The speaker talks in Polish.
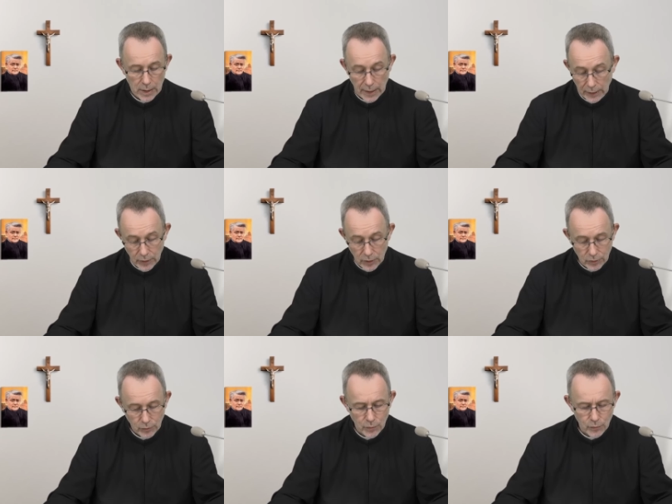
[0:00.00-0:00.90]
Jak
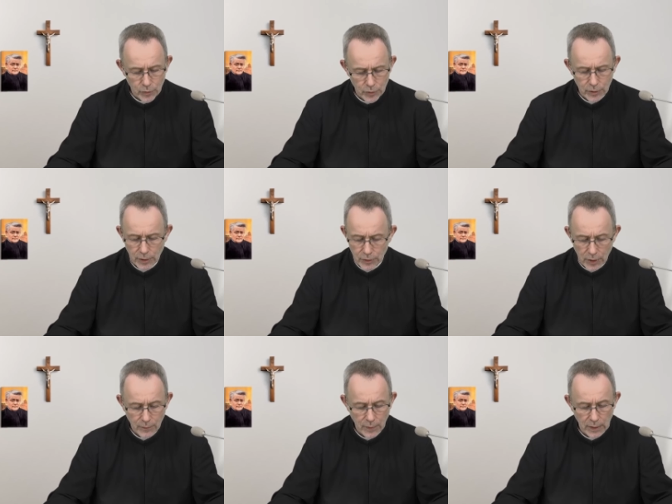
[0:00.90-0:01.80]
deszcz, który użyźnia
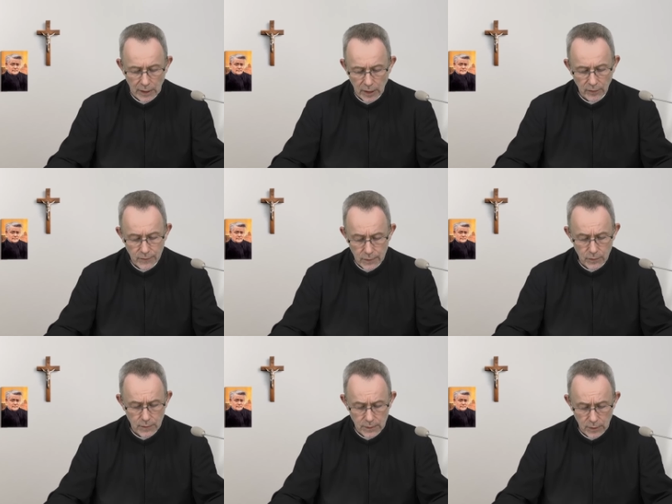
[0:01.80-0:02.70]
ziemię i daje
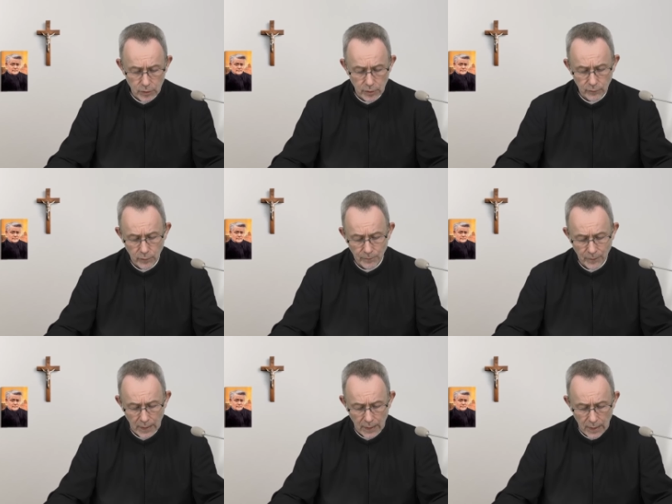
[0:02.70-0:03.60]
wzrost zasiewom,
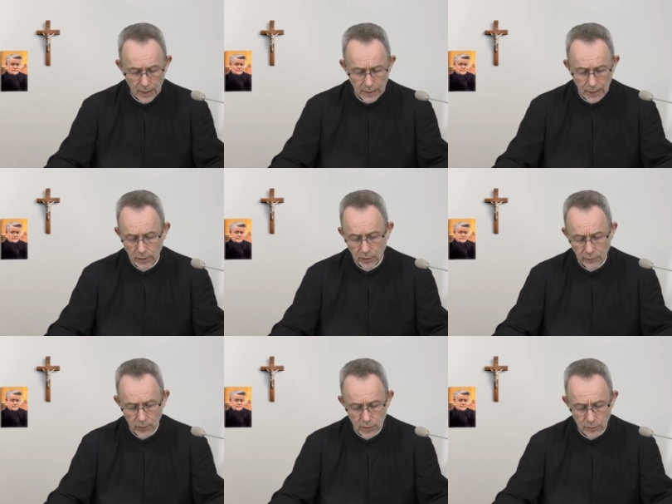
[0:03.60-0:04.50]
tak niech
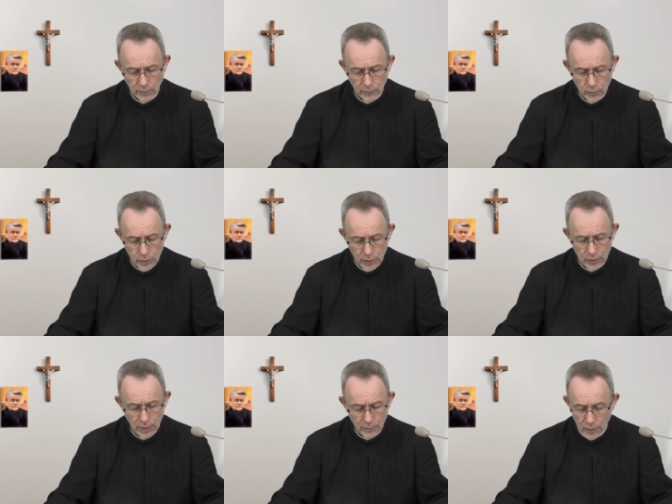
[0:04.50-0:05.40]
Twoje słowo
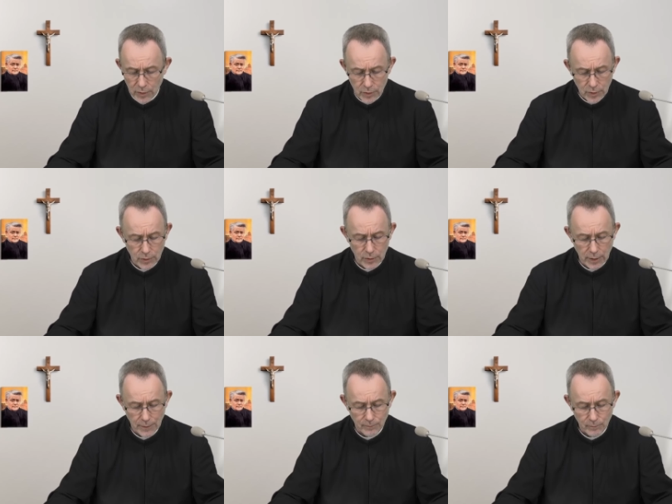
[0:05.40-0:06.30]
użyźnia moje
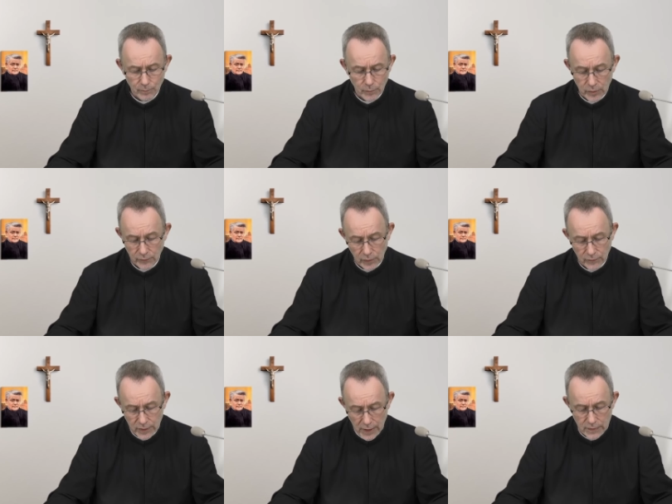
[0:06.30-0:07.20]
życie, pozwoli
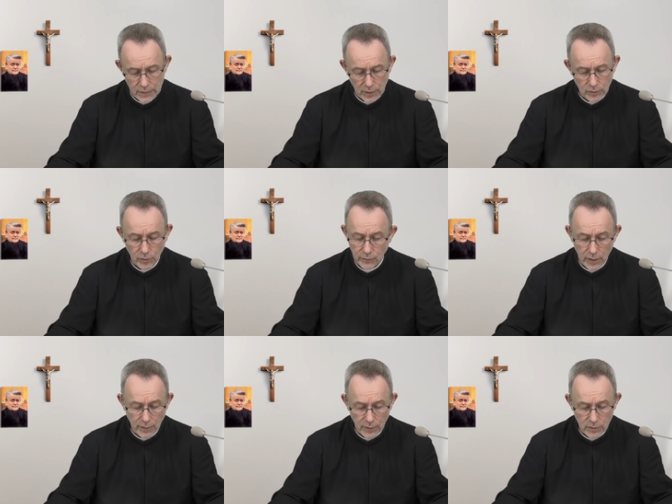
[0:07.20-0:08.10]
wzrastać i
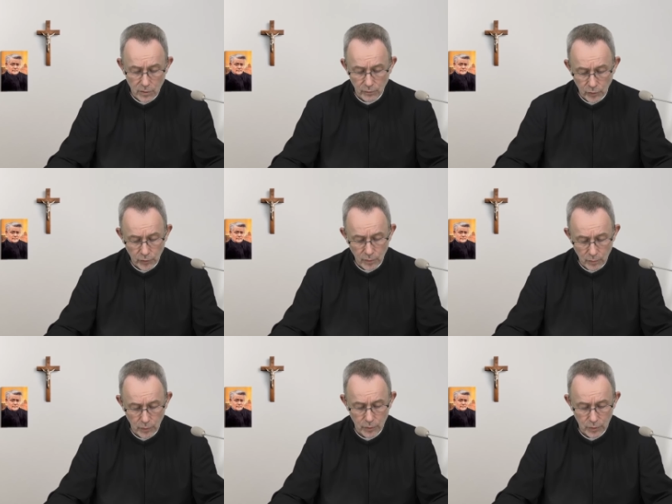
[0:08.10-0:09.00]
wydawać plon
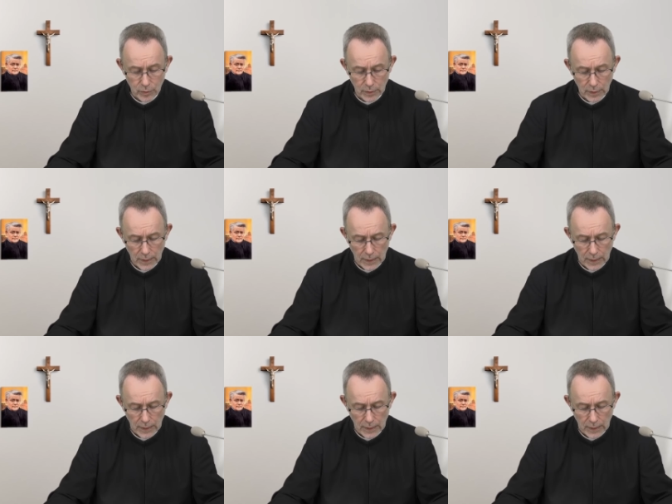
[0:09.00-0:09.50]
miłości.